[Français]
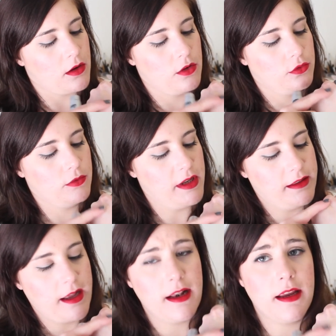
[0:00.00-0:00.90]
Quand on
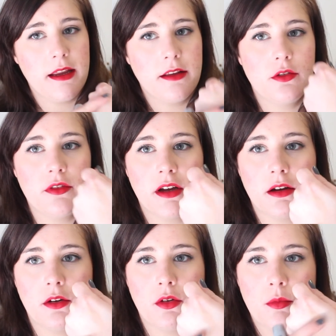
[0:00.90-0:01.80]
l'étale, il devient
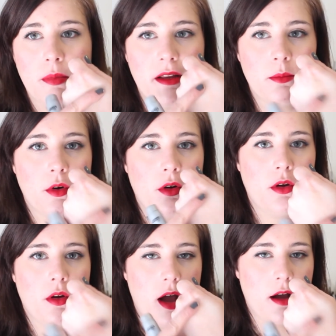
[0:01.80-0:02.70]
euh, complètement
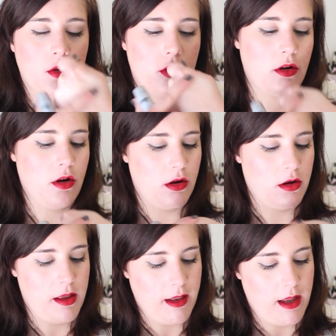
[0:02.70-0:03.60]

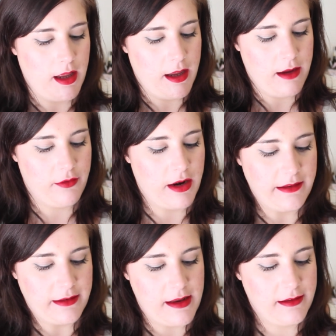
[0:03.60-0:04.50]
incolore. Et
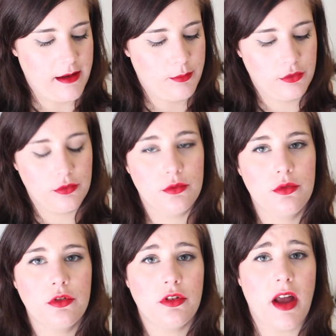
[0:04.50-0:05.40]
voilà, ça laisse la peau toute
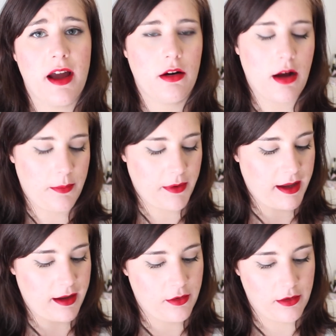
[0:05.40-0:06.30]
douce. Alors
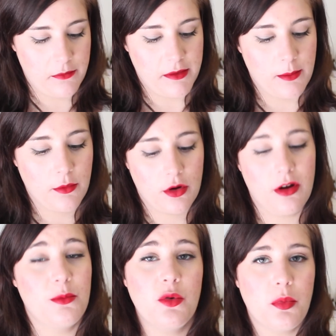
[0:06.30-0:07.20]
après, évidemment,
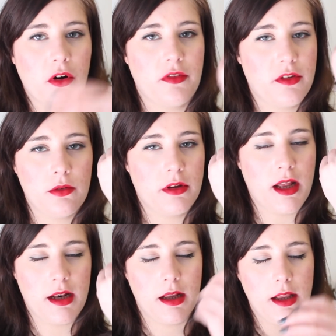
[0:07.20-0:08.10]
comme le
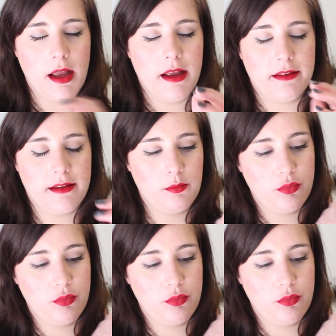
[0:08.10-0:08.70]
professionnel, c'est